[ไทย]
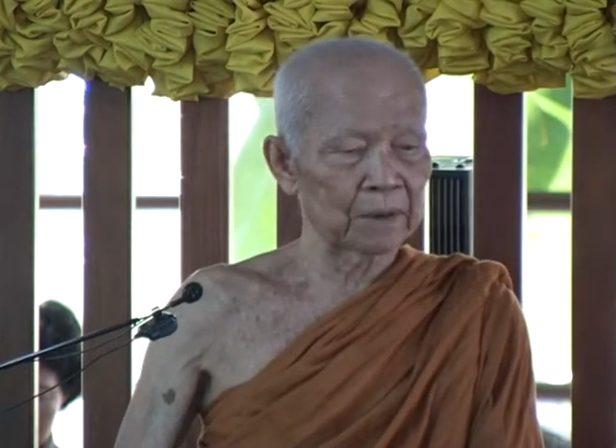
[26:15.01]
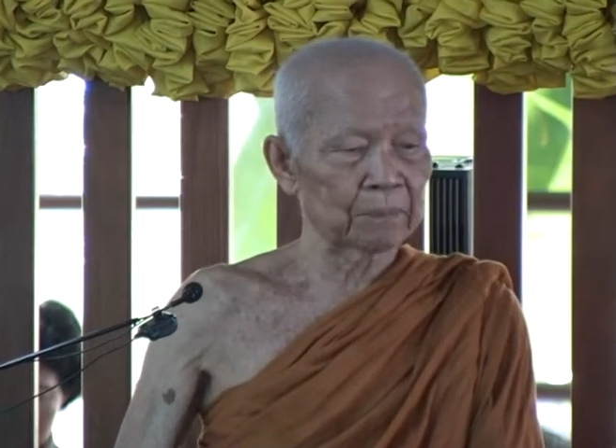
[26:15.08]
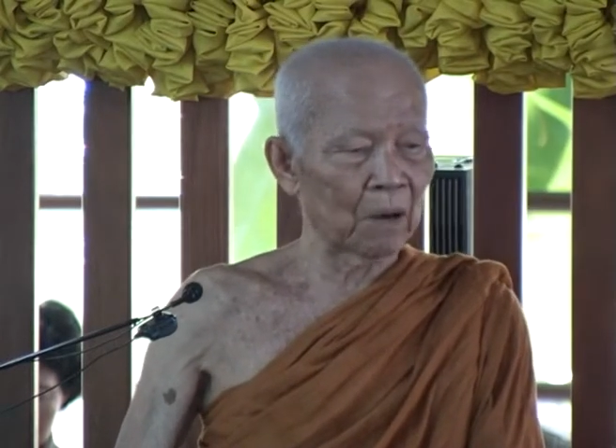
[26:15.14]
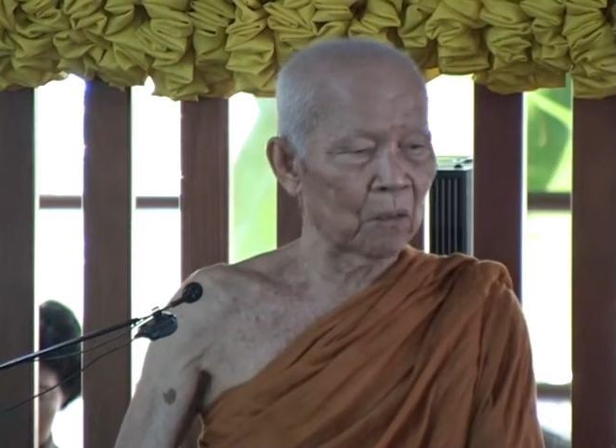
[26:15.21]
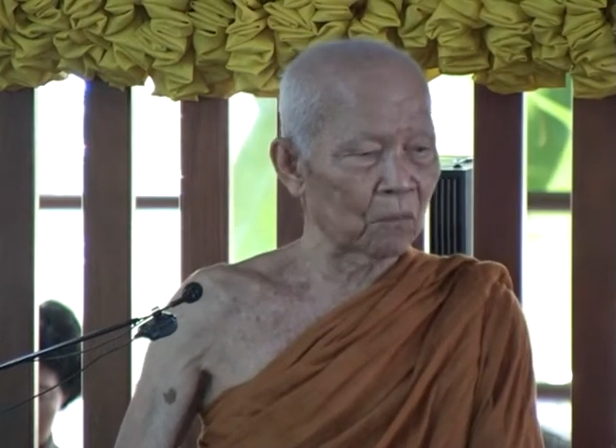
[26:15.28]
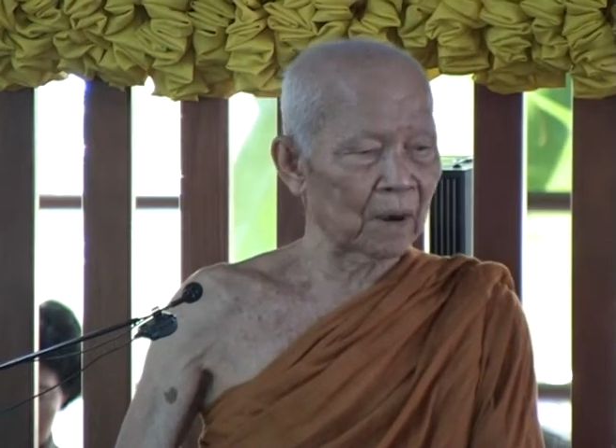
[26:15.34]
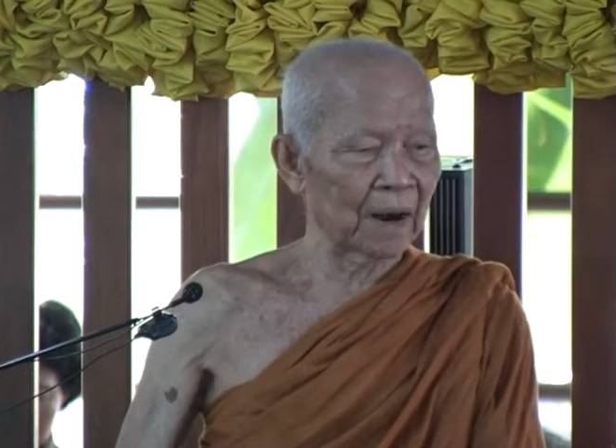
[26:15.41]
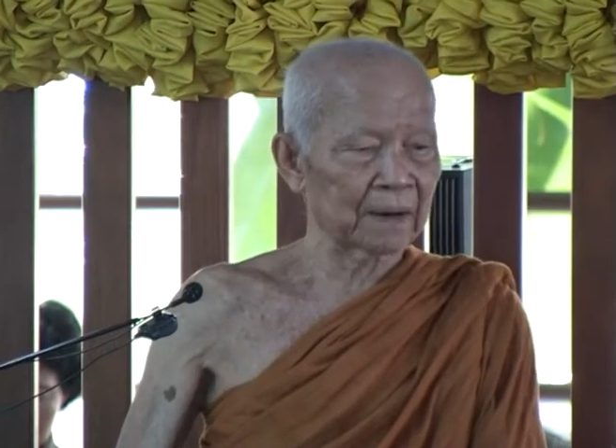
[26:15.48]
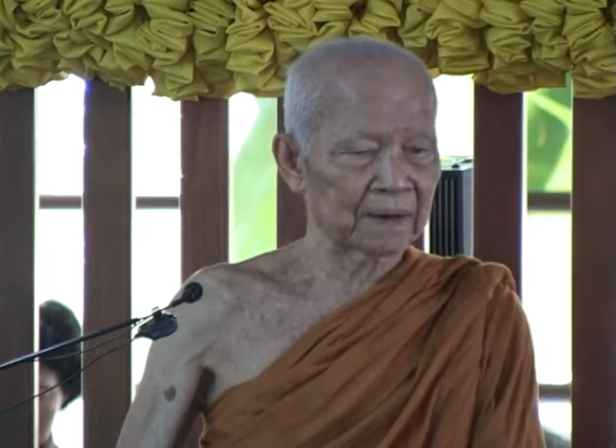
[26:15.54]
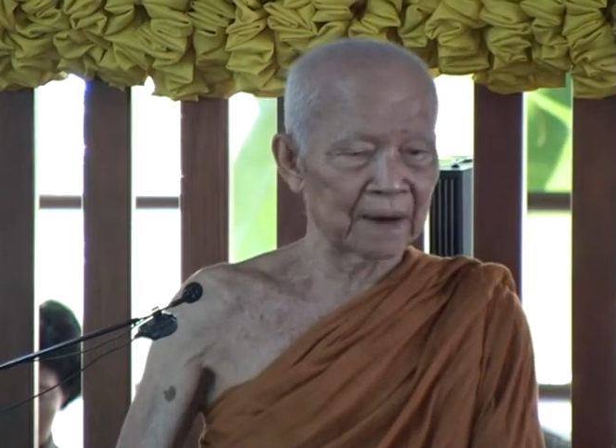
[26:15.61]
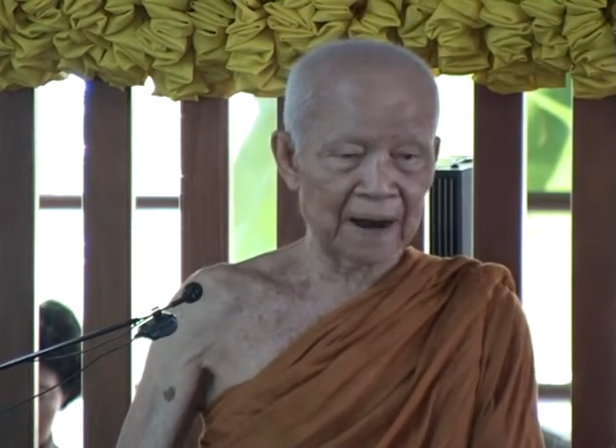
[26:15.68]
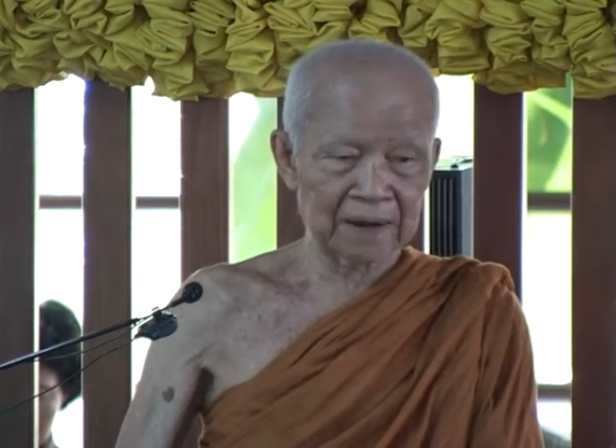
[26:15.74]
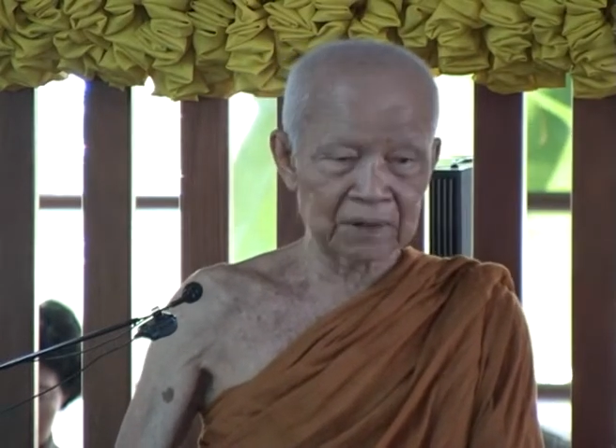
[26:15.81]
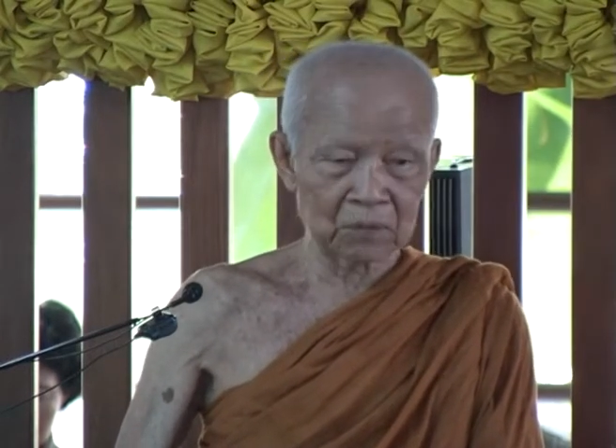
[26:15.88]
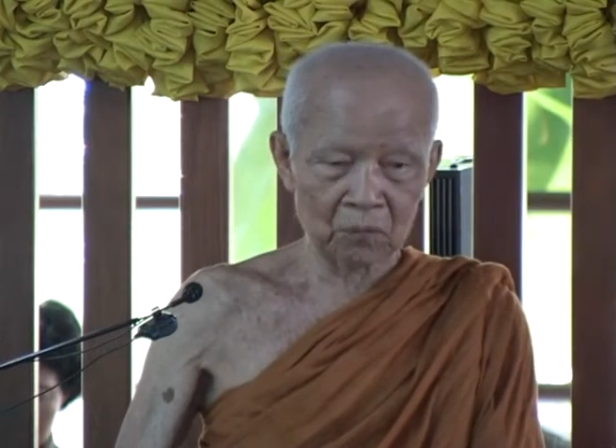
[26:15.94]
เผากัน
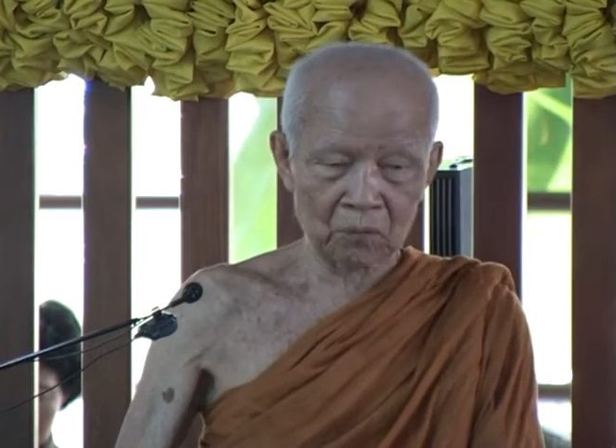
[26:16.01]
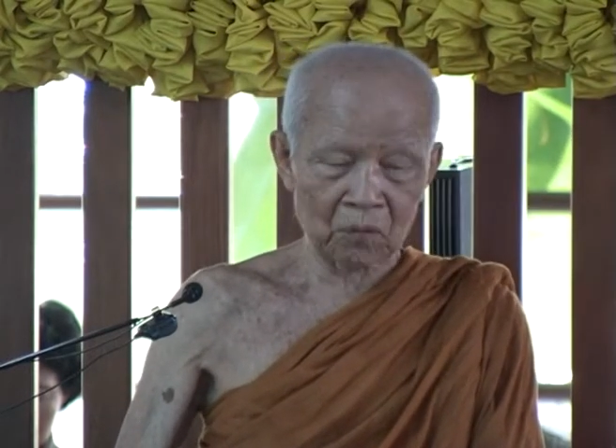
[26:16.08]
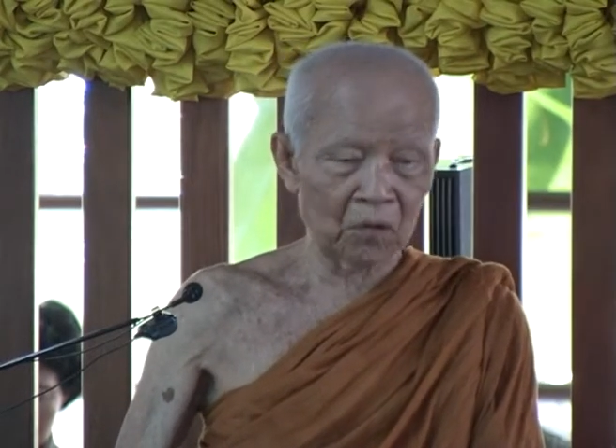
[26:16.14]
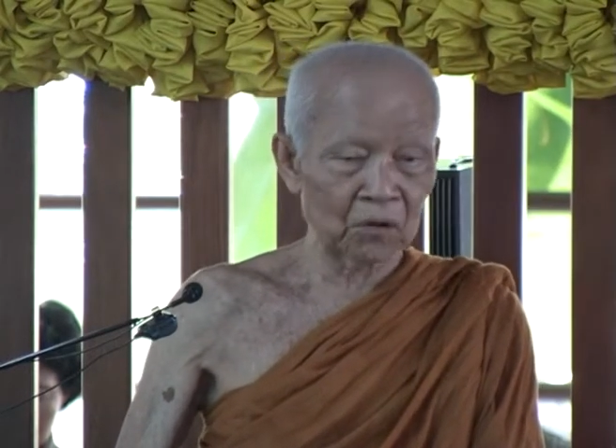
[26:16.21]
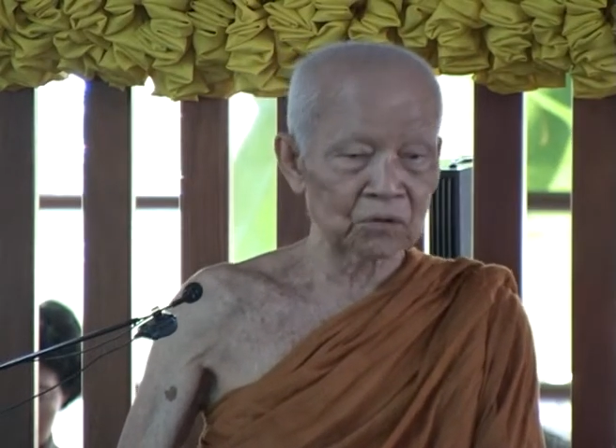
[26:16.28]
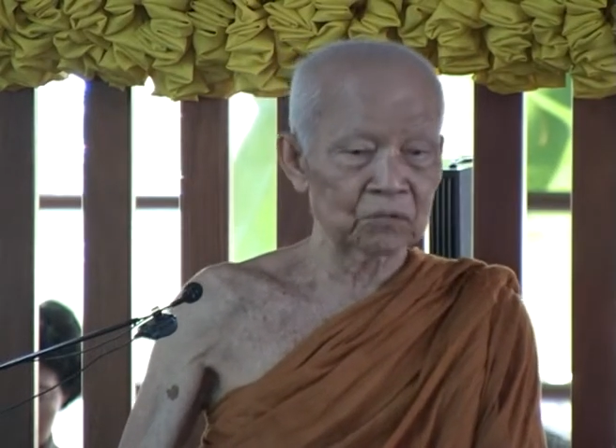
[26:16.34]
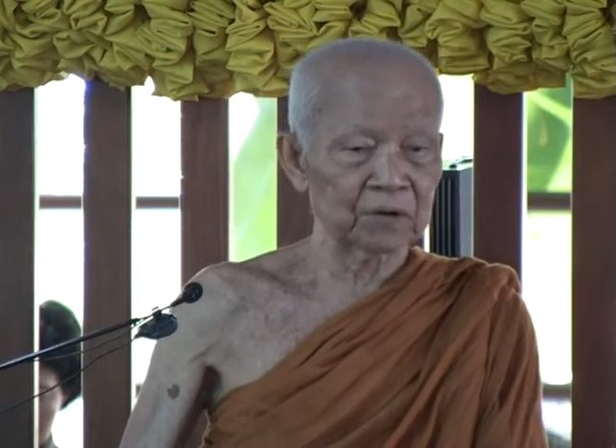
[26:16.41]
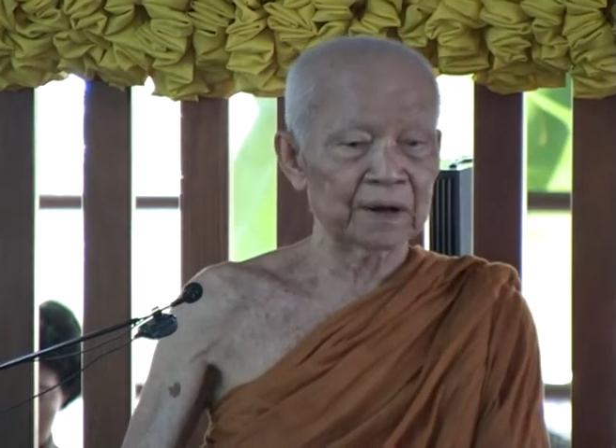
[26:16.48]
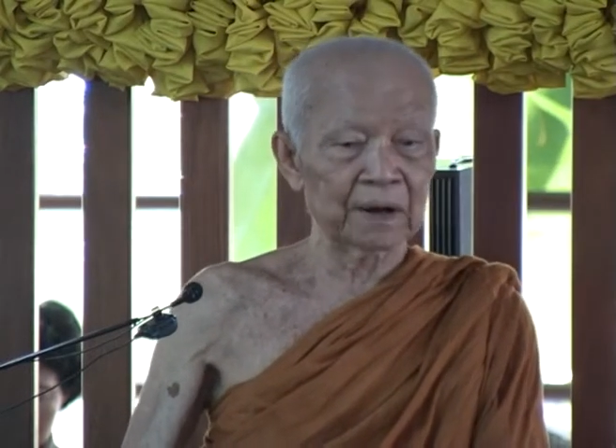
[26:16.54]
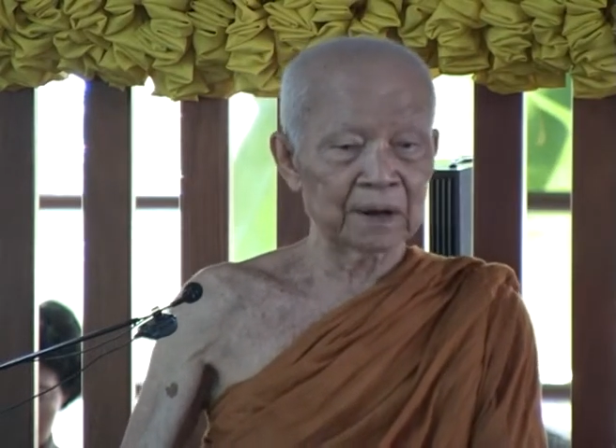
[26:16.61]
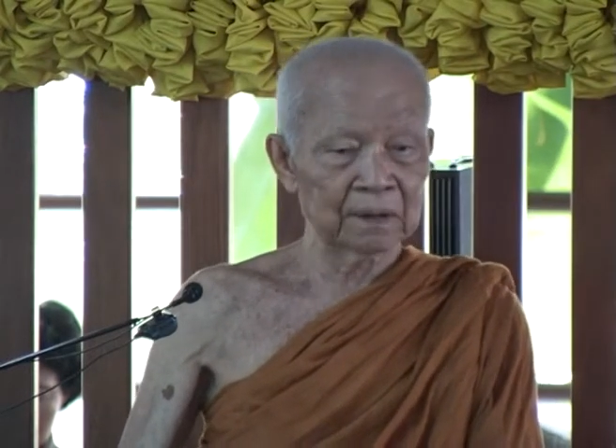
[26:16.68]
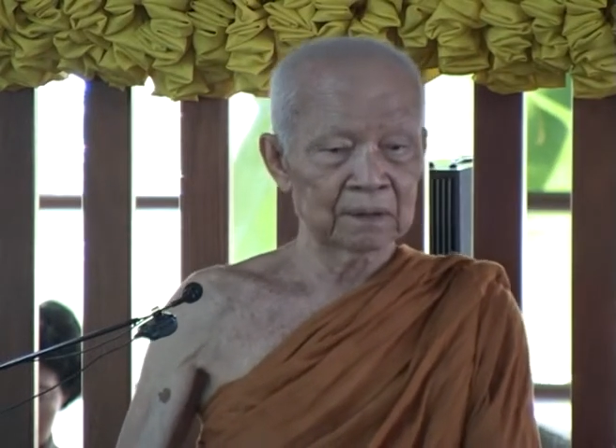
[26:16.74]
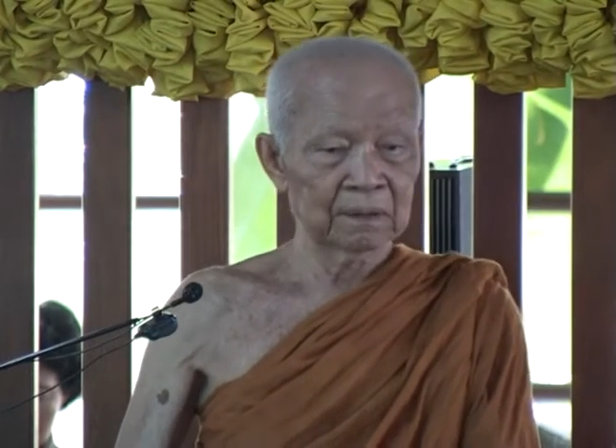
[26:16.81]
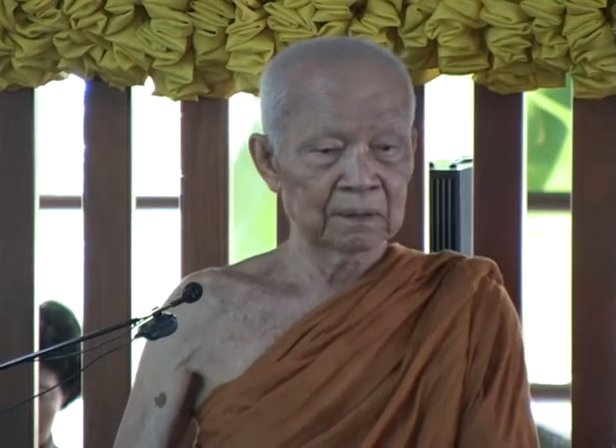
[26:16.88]
ได้ยงพออยู่เหรอ